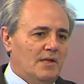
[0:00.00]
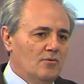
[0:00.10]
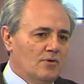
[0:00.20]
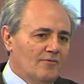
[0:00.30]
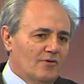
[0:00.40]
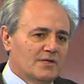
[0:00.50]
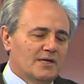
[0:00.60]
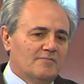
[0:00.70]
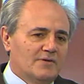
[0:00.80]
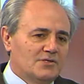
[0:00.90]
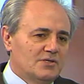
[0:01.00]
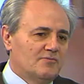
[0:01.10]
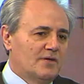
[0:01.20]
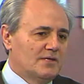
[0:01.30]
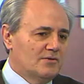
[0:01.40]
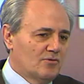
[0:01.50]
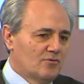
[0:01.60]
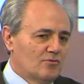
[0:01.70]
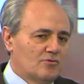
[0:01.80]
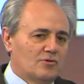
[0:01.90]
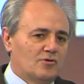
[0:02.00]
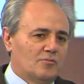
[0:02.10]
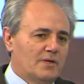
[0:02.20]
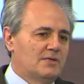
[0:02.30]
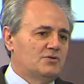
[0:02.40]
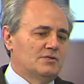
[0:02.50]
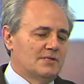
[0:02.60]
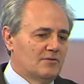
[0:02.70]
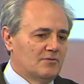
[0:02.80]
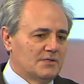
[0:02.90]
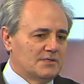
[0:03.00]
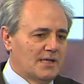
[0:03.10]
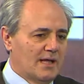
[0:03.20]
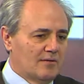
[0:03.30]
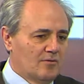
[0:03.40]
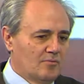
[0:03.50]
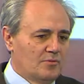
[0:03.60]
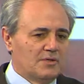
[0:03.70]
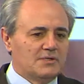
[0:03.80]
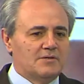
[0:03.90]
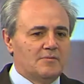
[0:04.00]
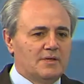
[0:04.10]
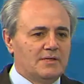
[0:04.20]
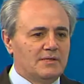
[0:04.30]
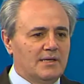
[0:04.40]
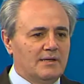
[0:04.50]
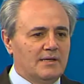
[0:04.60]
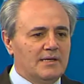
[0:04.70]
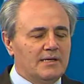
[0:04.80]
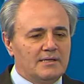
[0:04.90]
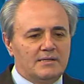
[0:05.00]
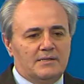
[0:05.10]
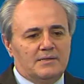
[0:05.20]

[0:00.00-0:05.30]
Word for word: una volta che il vaccino viene introdotto in commercio è stato testato progressivamente e,